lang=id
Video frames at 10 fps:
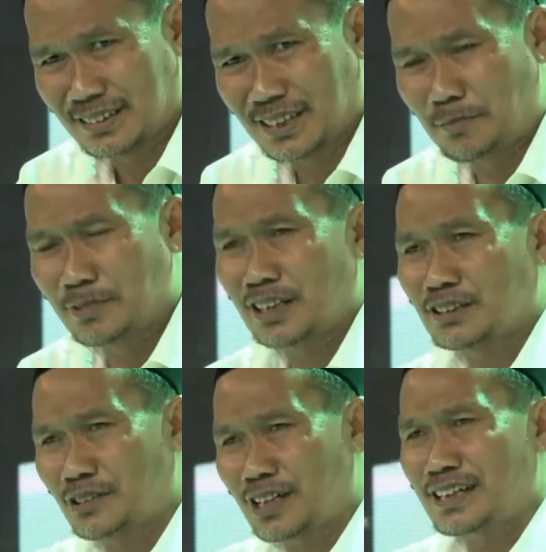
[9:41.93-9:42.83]
Saya melihat
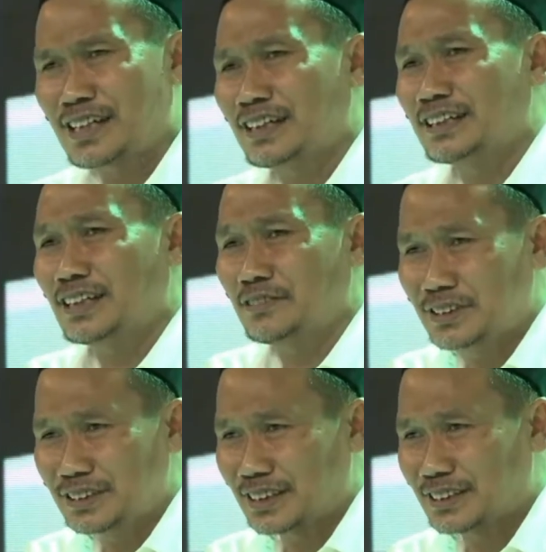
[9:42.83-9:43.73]
Quran alaika
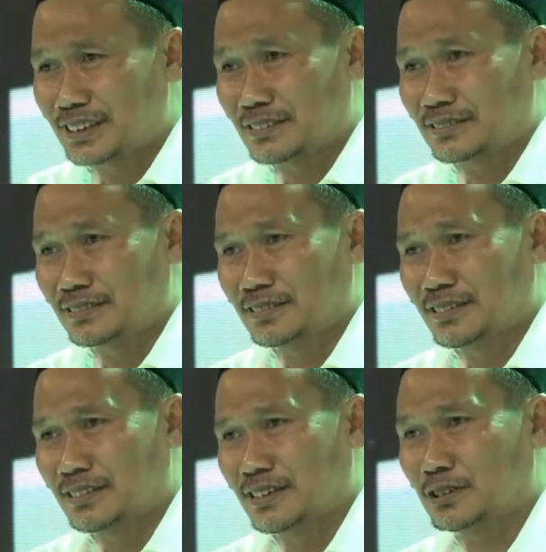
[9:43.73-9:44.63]
fil jannah
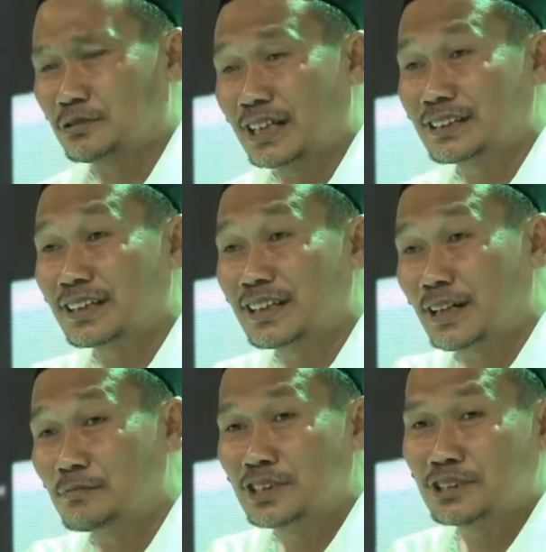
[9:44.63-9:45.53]
kan sadar
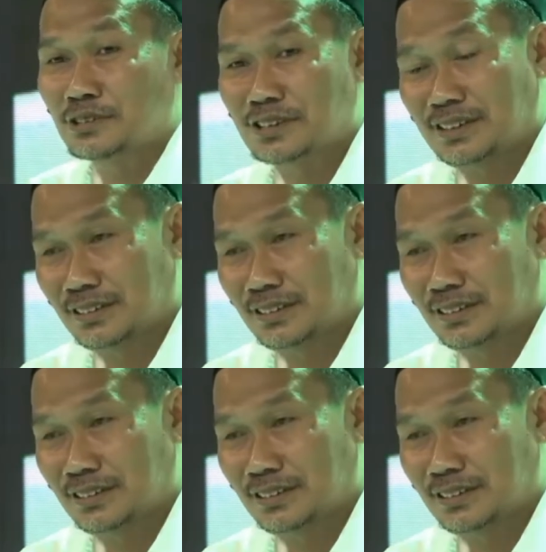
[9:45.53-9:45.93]
kamu di surga